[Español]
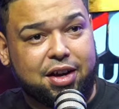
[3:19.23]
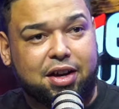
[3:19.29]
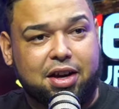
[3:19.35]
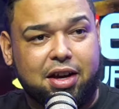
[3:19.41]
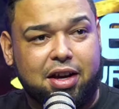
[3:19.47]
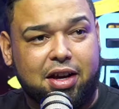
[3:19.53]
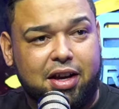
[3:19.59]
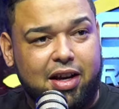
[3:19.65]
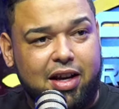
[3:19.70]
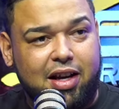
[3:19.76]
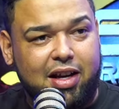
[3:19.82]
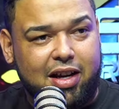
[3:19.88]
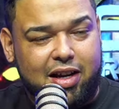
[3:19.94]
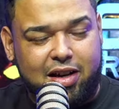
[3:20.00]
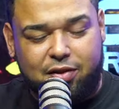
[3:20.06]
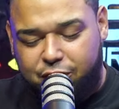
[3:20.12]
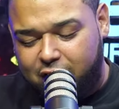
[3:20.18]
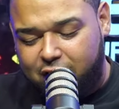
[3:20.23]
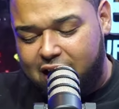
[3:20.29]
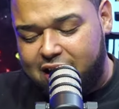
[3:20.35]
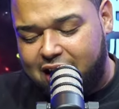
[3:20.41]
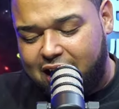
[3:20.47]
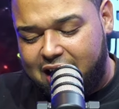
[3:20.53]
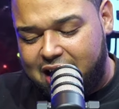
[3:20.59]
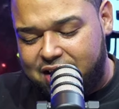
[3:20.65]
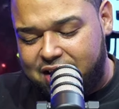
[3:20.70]
que
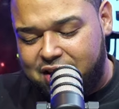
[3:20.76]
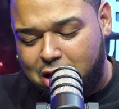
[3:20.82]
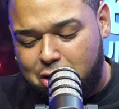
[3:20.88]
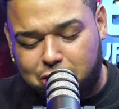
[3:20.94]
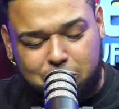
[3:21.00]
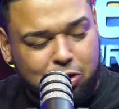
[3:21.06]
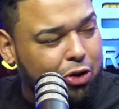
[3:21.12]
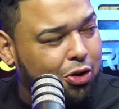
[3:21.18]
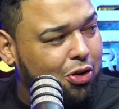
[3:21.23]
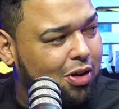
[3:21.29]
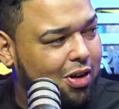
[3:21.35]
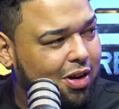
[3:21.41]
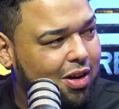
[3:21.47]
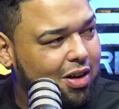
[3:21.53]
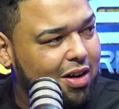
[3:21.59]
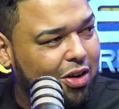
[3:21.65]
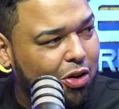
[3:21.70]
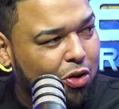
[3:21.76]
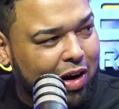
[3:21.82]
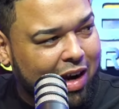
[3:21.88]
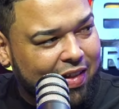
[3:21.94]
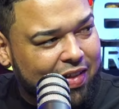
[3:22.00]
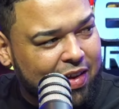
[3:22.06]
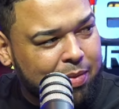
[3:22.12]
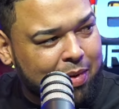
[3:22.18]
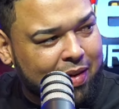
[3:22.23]
filita india contó con la
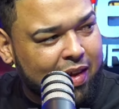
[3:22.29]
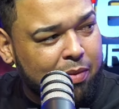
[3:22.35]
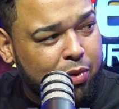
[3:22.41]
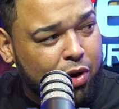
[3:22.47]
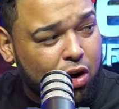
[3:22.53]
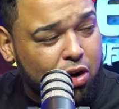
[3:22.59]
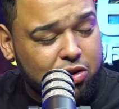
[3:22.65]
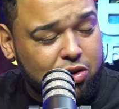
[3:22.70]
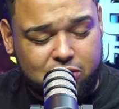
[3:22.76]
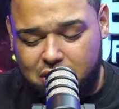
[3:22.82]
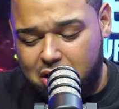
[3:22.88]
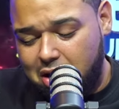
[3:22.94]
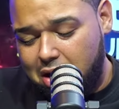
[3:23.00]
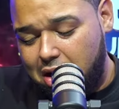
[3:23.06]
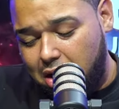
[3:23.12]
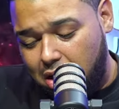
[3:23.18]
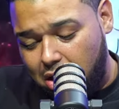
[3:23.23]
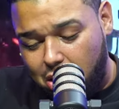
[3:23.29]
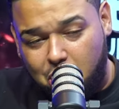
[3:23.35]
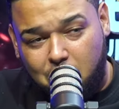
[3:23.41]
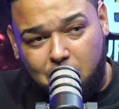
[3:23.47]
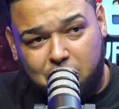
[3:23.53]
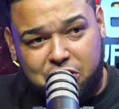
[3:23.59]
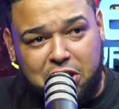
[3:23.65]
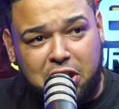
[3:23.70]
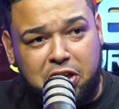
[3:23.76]
riba del Bronx. Qué oh, rico.
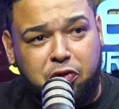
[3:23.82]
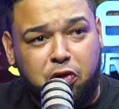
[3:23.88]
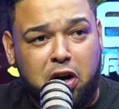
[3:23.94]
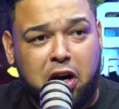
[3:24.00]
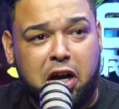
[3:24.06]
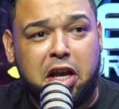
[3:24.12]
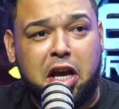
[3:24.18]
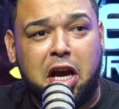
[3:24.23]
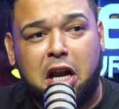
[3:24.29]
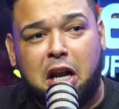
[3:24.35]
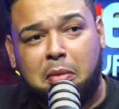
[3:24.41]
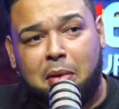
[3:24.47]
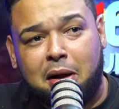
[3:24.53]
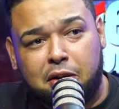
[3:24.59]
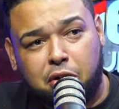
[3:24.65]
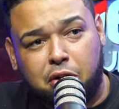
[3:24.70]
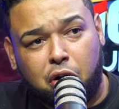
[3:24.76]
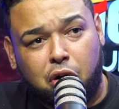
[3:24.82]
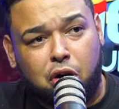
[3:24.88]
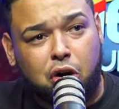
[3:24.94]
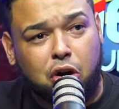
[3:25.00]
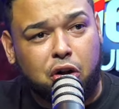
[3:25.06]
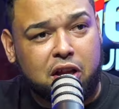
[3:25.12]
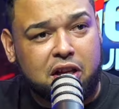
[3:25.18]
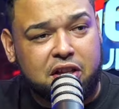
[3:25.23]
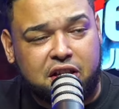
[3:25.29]
O si fue que ella se levantó
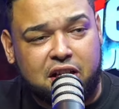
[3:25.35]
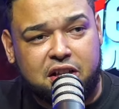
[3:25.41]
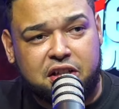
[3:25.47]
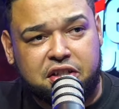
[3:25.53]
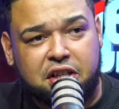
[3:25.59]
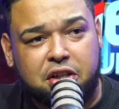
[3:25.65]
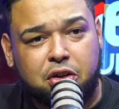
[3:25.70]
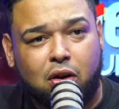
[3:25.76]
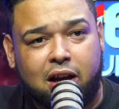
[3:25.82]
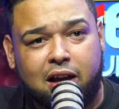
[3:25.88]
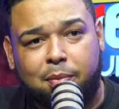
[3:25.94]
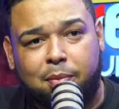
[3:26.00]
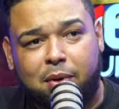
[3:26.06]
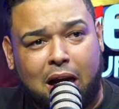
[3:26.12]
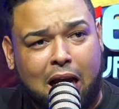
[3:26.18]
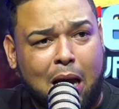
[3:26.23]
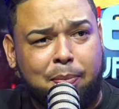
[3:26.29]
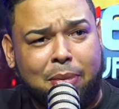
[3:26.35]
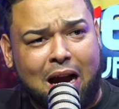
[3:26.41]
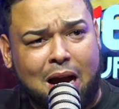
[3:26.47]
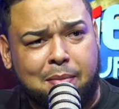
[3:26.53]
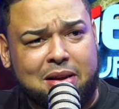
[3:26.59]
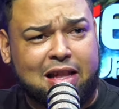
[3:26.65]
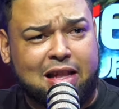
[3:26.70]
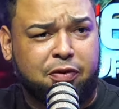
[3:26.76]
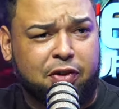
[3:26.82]
decir, diciéndole a ella, apágame
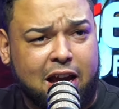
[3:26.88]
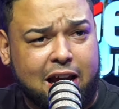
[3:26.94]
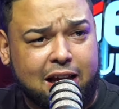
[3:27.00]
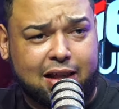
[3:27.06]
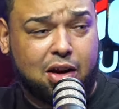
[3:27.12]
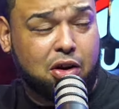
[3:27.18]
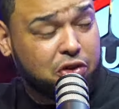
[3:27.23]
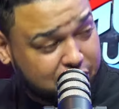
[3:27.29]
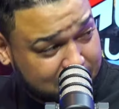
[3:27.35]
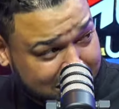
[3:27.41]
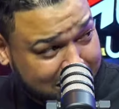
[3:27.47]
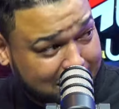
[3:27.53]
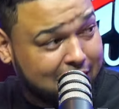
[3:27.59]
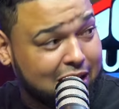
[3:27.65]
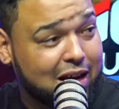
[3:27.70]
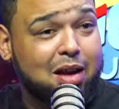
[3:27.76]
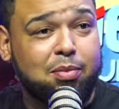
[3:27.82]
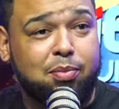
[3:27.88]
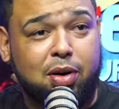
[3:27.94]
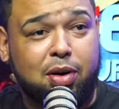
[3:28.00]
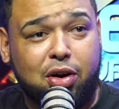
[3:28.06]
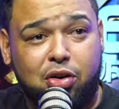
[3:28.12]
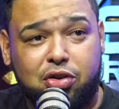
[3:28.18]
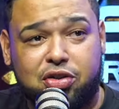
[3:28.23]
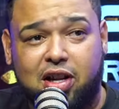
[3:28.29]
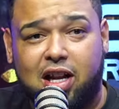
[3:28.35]
esta fiesta, no sé.
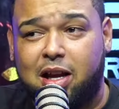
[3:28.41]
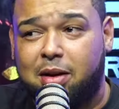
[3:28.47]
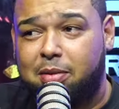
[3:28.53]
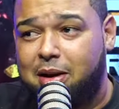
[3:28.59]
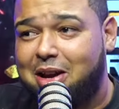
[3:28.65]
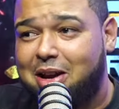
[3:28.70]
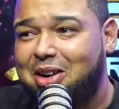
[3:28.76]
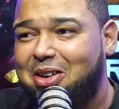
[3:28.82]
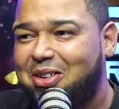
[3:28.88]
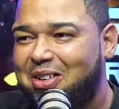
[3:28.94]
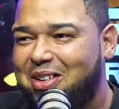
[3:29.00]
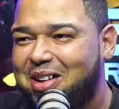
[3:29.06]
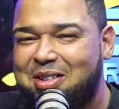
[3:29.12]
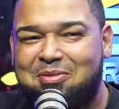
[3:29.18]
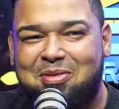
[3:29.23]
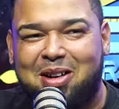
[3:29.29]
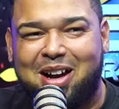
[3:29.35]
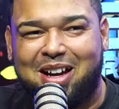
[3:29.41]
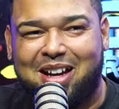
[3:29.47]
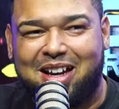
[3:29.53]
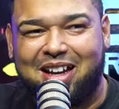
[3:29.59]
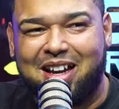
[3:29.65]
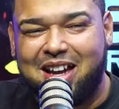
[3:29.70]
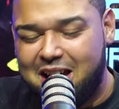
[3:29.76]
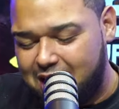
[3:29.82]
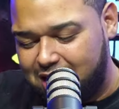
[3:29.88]
Pero se le ve una imagen.
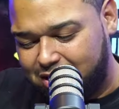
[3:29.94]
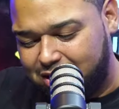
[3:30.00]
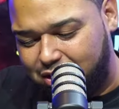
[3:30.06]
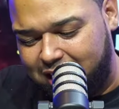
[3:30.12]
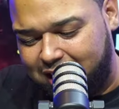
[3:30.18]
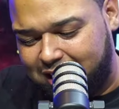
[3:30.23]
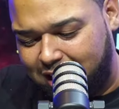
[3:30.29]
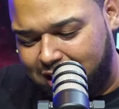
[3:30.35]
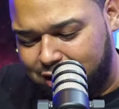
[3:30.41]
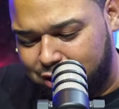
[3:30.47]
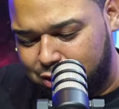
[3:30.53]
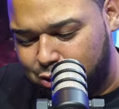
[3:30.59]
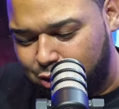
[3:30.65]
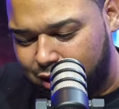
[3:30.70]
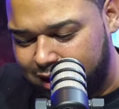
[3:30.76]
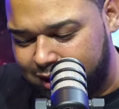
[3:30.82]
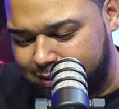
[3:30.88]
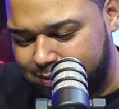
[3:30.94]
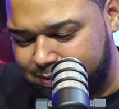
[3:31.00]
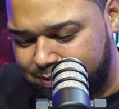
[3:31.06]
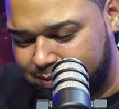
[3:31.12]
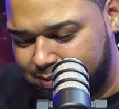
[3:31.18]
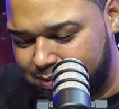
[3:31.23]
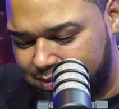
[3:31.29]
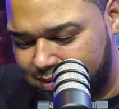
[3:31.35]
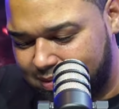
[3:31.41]
Ahora bien,
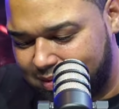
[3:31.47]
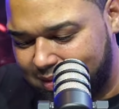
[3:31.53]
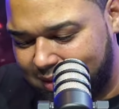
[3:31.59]
yo les voy a